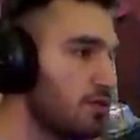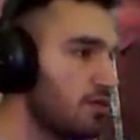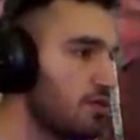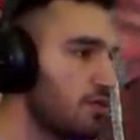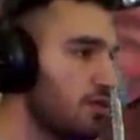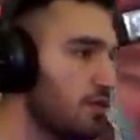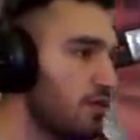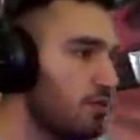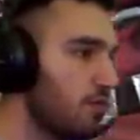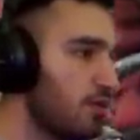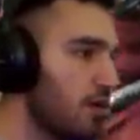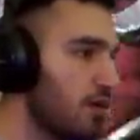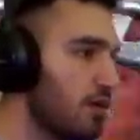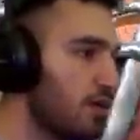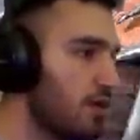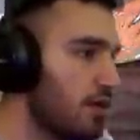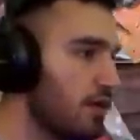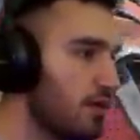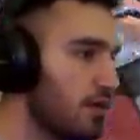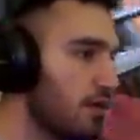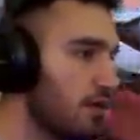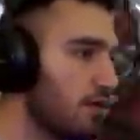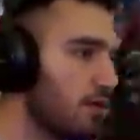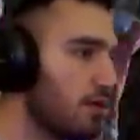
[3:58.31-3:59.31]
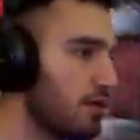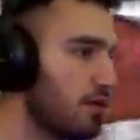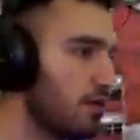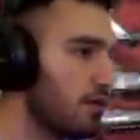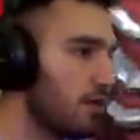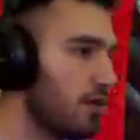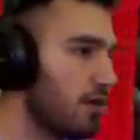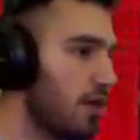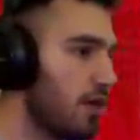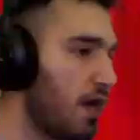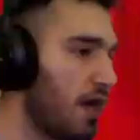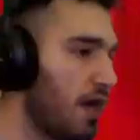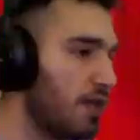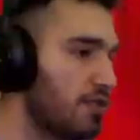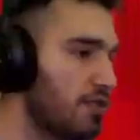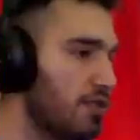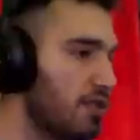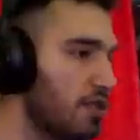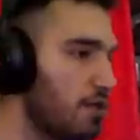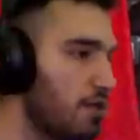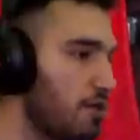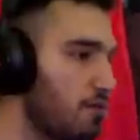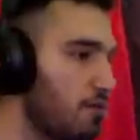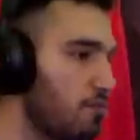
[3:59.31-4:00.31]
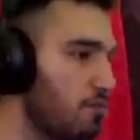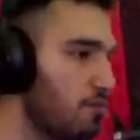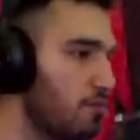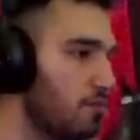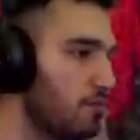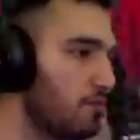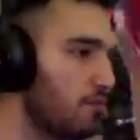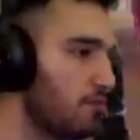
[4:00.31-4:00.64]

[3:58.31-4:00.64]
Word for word: شنو هذا عن جد حلو